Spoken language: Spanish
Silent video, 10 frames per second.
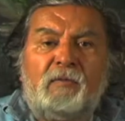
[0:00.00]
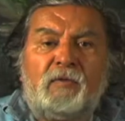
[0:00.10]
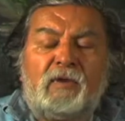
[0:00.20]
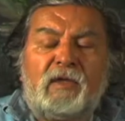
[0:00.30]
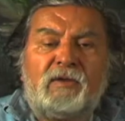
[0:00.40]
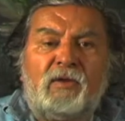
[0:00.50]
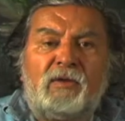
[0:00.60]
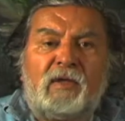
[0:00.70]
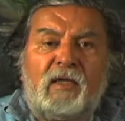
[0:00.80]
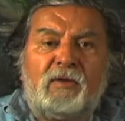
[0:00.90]

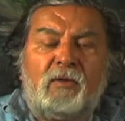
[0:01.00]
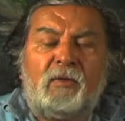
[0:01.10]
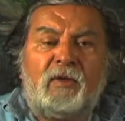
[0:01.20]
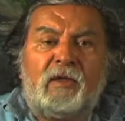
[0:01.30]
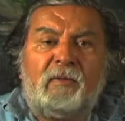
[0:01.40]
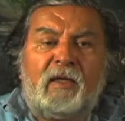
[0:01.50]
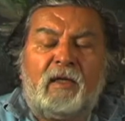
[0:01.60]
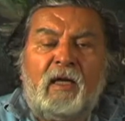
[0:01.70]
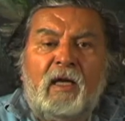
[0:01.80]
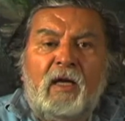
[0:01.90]
Fundación Teatro Bolívar
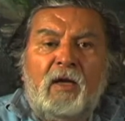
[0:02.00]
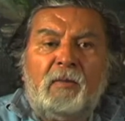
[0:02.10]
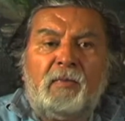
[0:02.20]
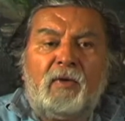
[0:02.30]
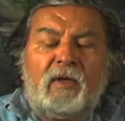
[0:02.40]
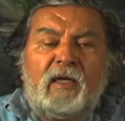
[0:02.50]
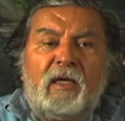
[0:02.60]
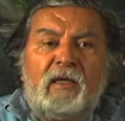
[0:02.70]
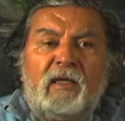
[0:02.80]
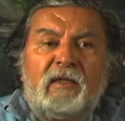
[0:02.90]

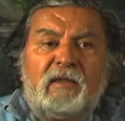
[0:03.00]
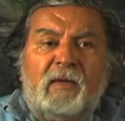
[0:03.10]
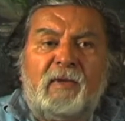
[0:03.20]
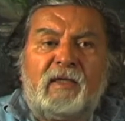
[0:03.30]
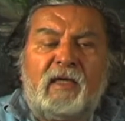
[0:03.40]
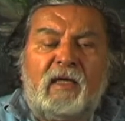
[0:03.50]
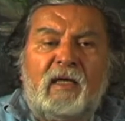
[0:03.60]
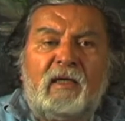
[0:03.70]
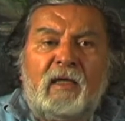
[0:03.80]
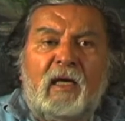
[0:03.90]
porque de esta
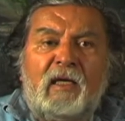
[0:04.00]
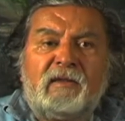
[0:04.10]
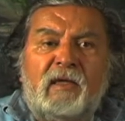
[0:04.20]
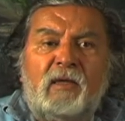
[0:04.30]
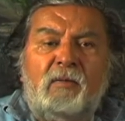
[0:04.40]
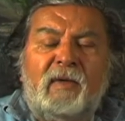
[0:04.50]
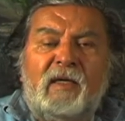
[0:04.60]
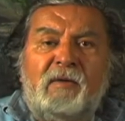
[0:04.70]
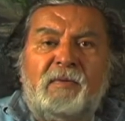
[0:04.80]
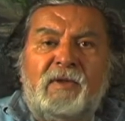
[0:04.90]
manera hace un
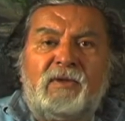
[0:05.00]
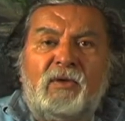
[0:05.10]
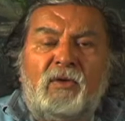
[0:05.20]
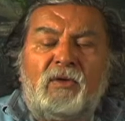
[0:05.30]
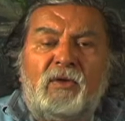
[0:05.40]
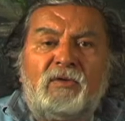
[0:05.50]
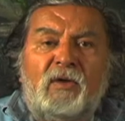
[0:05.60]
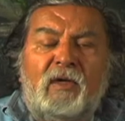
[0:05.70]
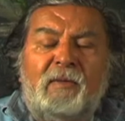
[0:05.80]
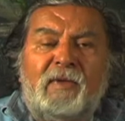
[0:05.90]
beneficio no
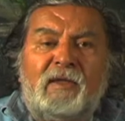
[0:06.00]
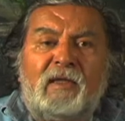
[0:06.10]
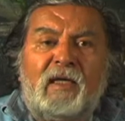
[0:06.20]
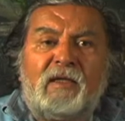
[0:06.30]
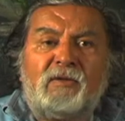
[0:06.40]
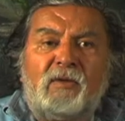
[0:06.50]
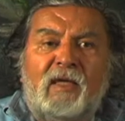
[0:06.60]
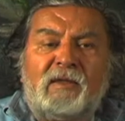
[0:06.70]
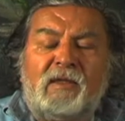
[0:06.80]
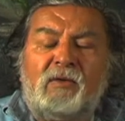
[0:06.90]
solamente a la
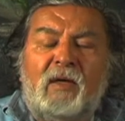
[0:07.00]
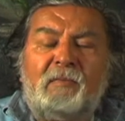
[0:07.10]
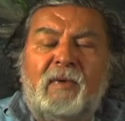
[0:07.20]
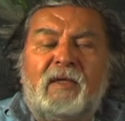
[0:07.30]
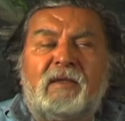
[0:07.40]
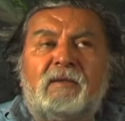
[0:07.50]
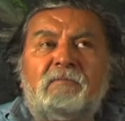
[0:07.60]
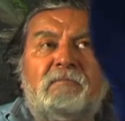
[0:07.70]
ciudad, sino al país.